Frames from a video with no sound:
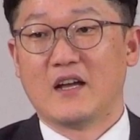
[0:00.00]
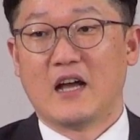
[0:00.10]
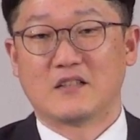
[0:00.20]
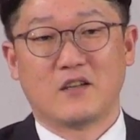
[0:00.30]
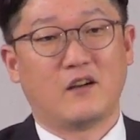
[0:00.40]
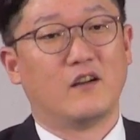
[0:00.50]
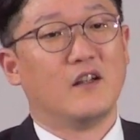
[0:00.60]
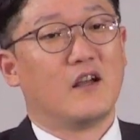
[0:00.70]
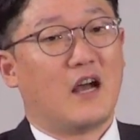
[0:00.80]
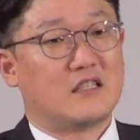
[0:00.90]
가서
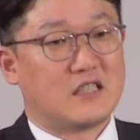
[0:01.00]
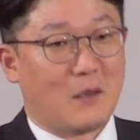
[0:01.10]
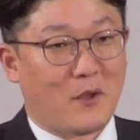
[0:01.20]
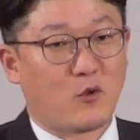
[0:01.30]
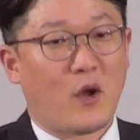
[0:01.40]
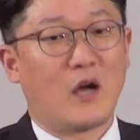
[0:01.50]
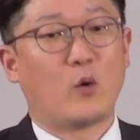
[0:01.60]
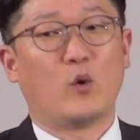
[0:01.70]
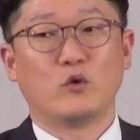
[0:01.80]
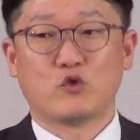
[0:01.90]
같이 예배도
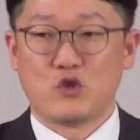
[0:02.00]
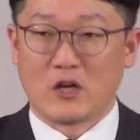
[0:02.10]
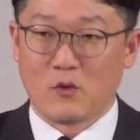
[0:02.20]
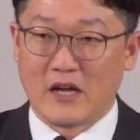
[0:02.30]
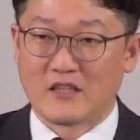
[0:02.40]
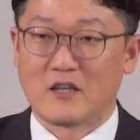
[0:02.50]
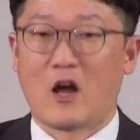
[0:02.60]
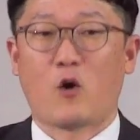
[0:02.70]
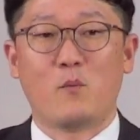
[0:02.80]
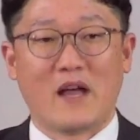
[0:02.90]
하고 주일학교 아이들과
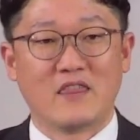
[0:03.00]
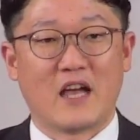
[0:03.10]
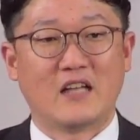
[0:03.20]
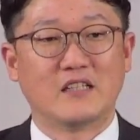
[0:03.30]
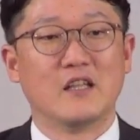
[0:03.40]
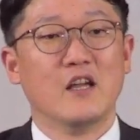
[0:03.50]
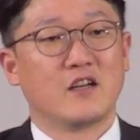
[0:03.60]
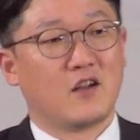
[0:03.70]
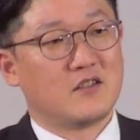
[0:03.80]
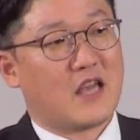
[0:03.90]
하고 만나는
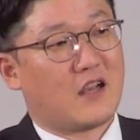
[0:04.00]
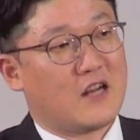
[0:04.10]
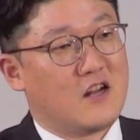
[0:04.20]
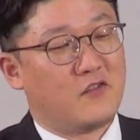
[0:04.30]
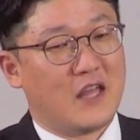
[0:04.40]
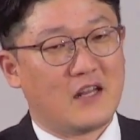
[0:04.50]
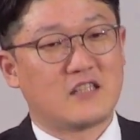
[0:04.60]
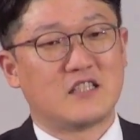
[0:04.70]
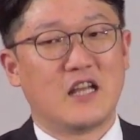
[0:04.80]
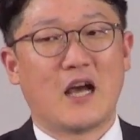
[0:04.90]
그런 사역을 1년 내내
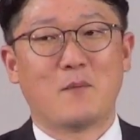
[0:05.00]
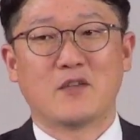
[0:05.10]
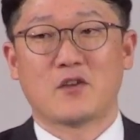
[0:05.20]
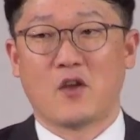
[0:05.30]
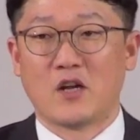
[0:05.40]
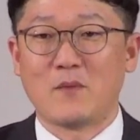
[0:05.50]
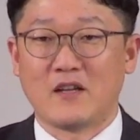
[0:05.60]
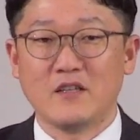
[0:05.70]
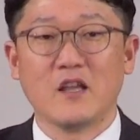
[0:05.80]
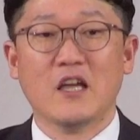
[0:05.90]
진행하면서
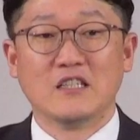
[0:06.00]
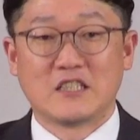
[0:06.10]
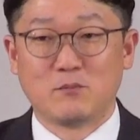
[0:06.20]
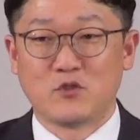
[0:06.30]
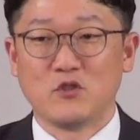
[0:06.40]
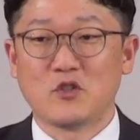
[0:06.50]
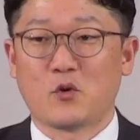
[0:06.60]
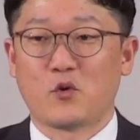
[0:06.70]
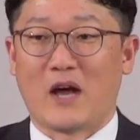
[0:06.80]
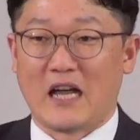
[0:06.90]
여름에는
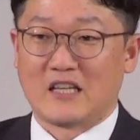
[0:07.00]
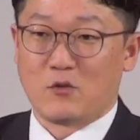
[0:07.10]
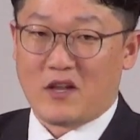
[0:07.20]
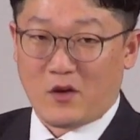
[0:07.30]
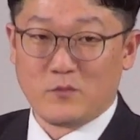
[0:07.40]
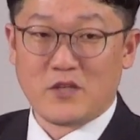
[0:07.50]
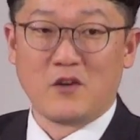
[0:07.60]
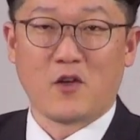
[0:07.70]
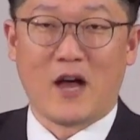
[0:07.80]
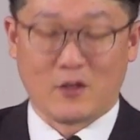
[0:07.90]
집중적으로 아이들과 여름
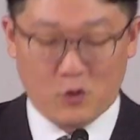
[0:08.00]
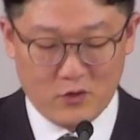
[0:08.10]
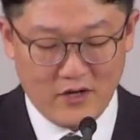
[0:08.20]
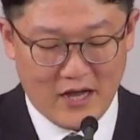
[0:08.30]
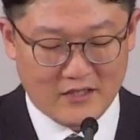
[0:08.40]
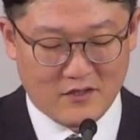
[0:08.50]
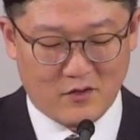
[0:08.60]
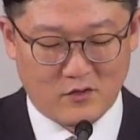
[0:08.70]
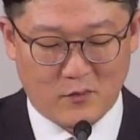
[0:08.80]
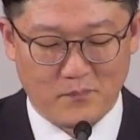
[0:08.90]
성경학교를 하는
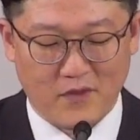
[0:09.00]
거죠.